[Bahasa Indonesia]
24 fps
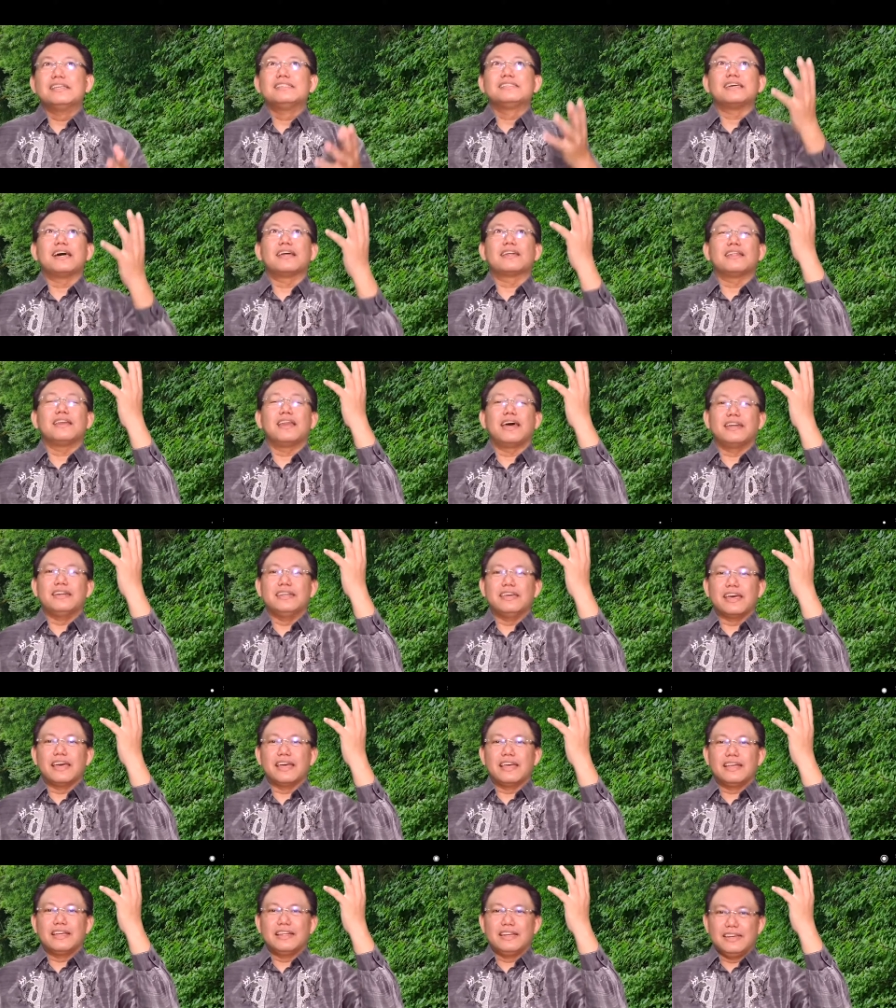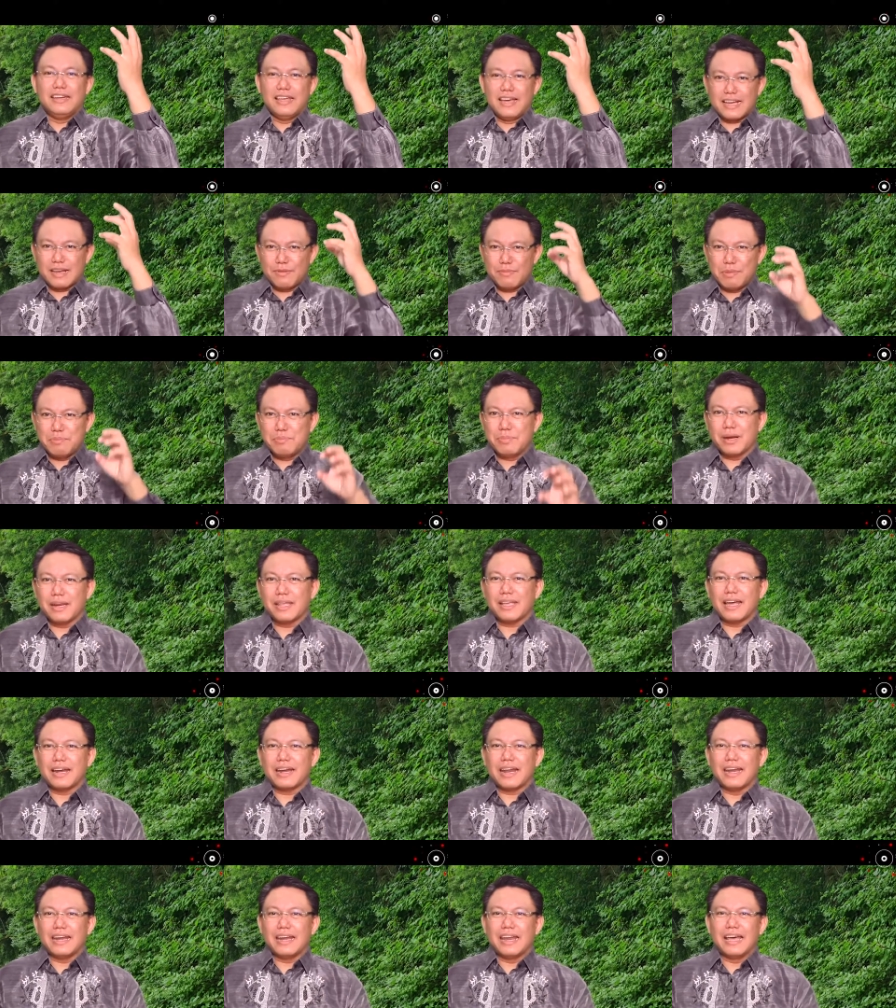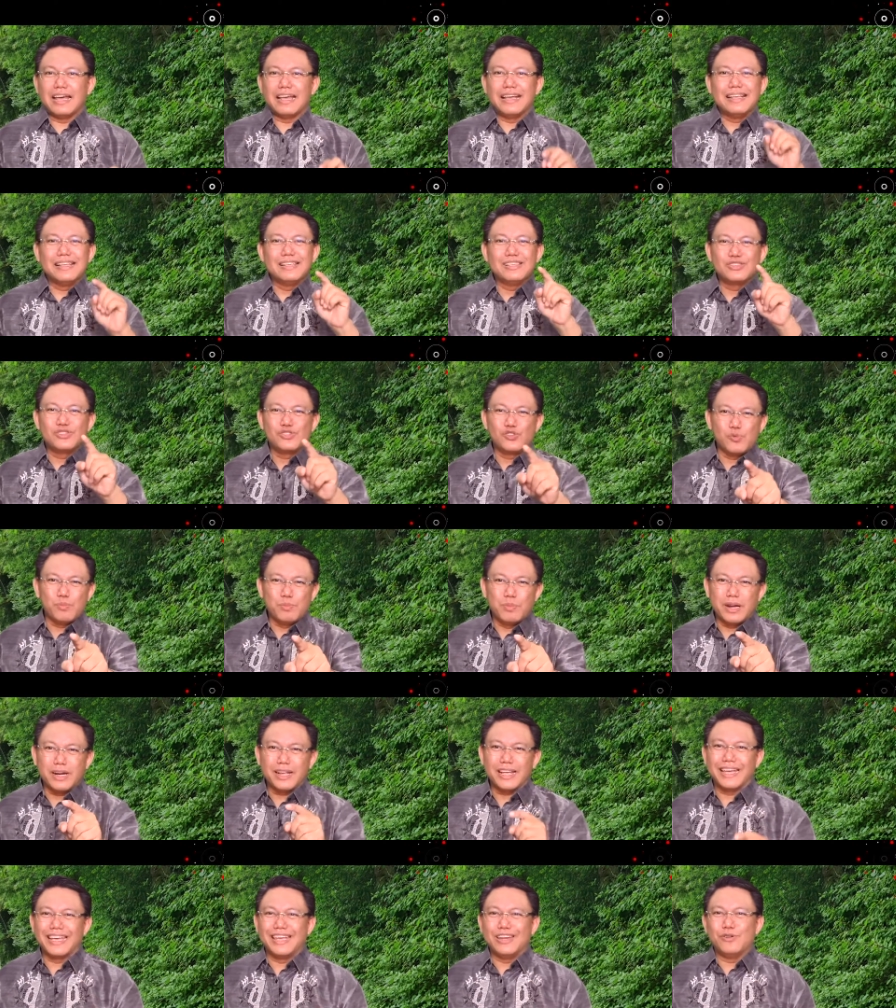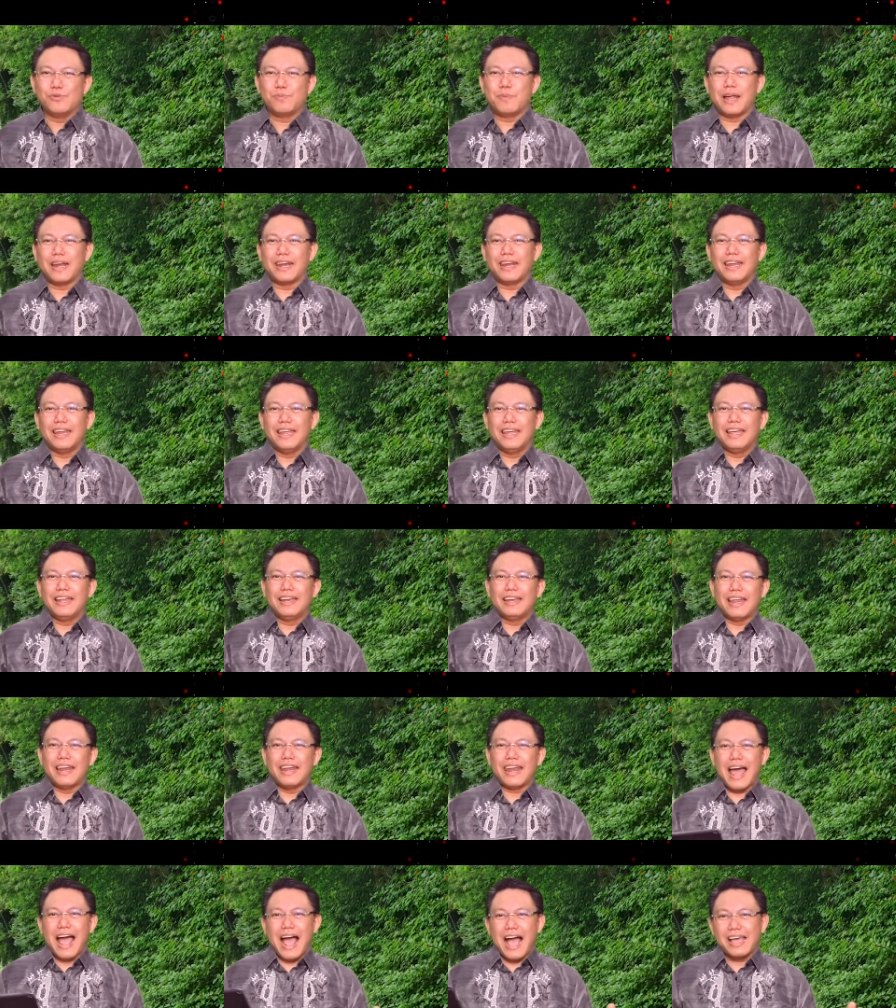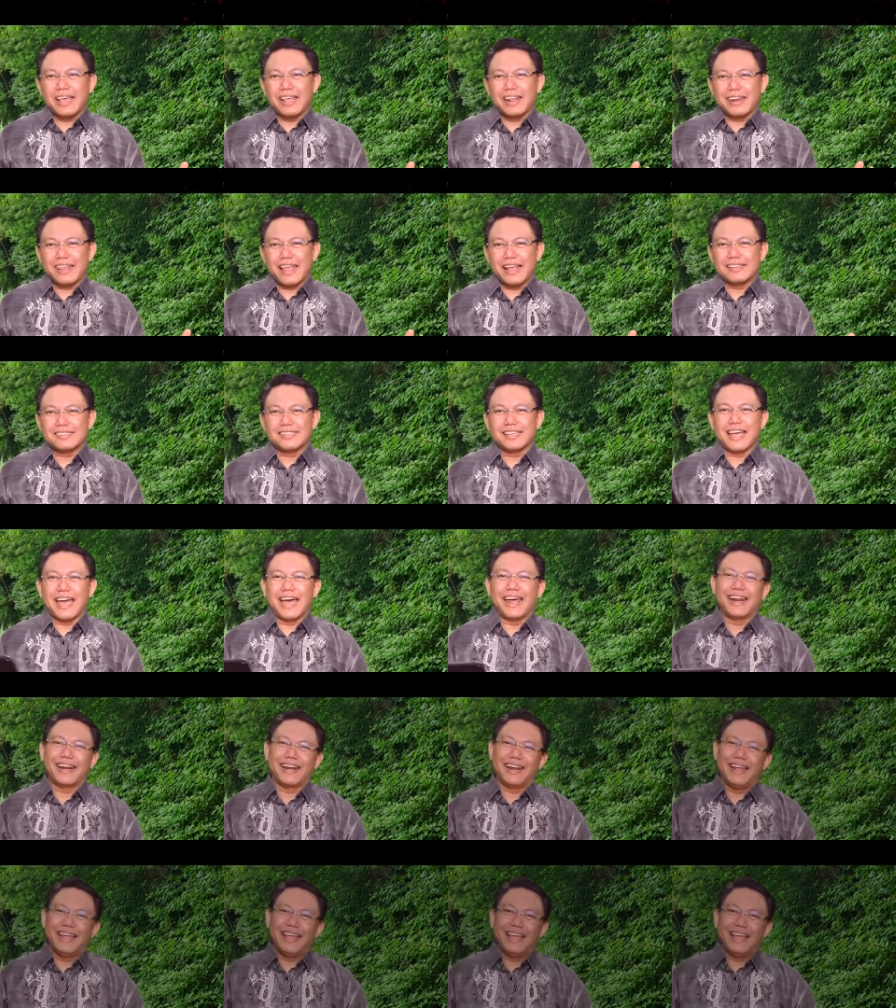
Carilah Dia, Dia akan memberikan Anda sumber kehidupan dan air yang segar.